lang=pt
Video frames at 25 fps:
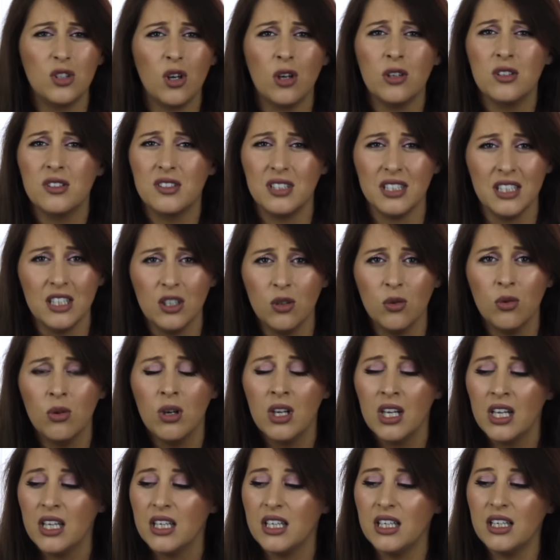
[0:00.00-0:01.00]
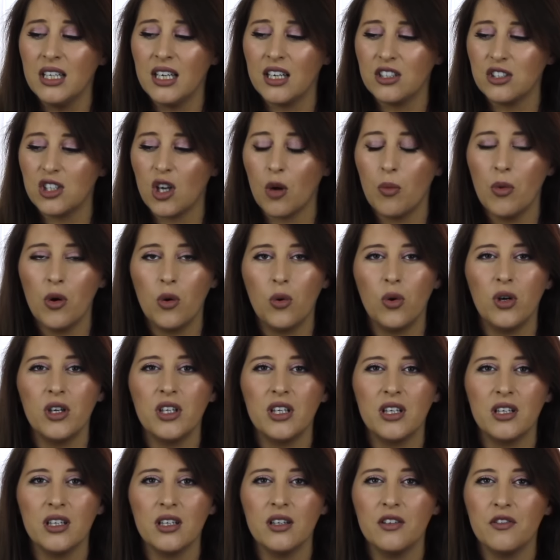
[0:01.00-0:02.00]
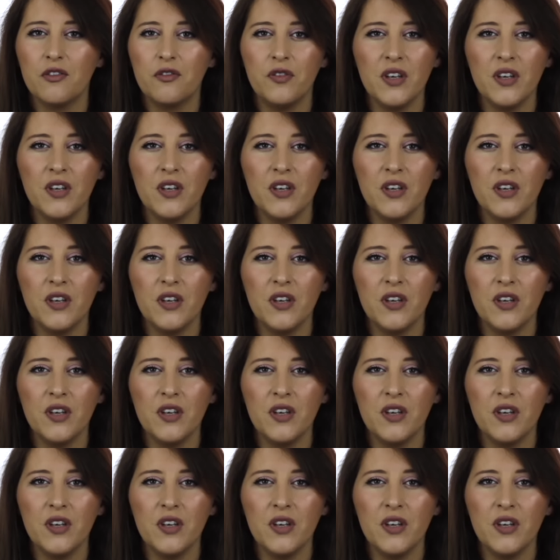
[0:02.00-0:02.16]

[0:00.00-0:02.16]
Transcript: sozinho e acho que é uma cor que